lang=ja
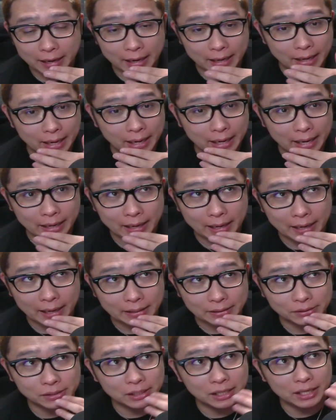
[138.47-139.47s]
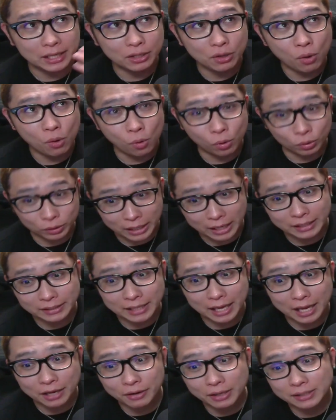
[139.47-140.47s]
えー、ツイートを固定し
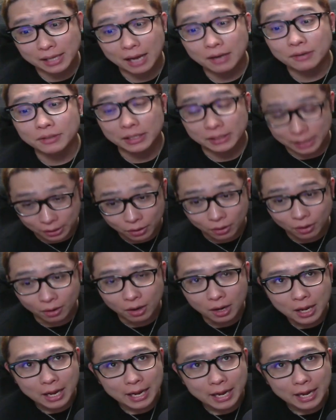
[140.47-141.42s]
ているやつがあるんですけど、